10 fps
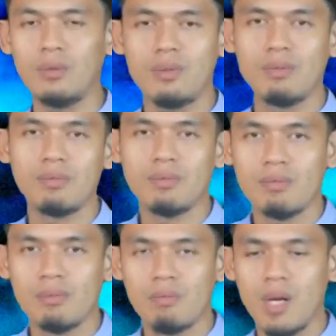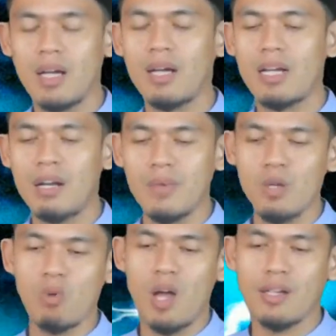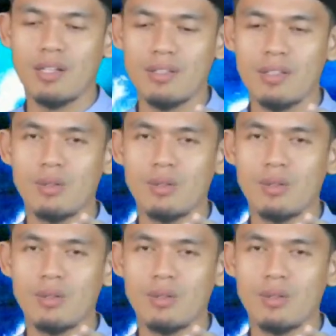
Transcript: itu, maka dalam ilmu hadis